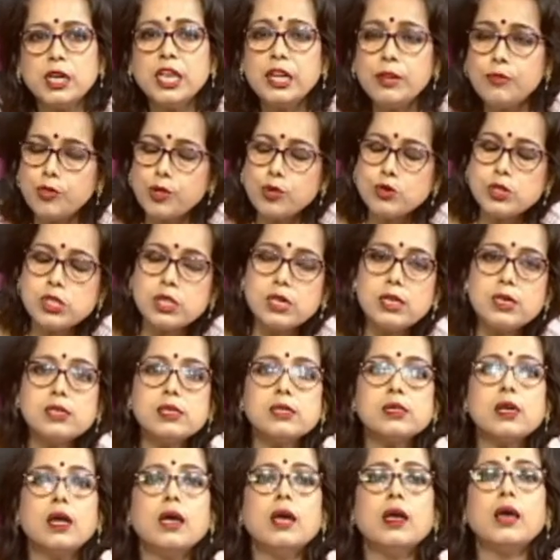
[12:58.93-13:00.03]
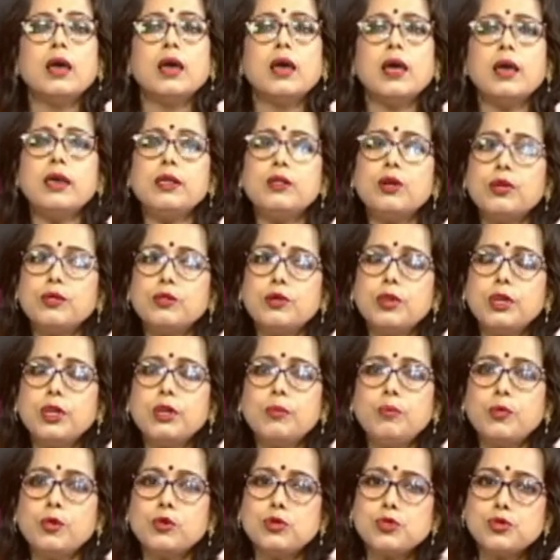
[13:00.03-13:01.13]
ইনফোসিস um, এই ধরনের
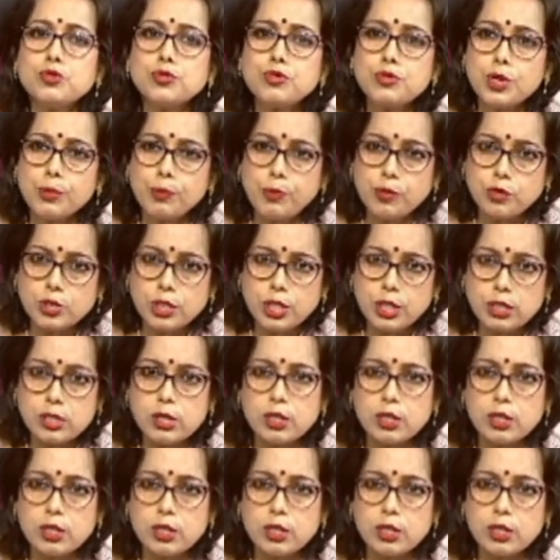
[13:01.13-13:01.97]
প্রচুর রেপুটেড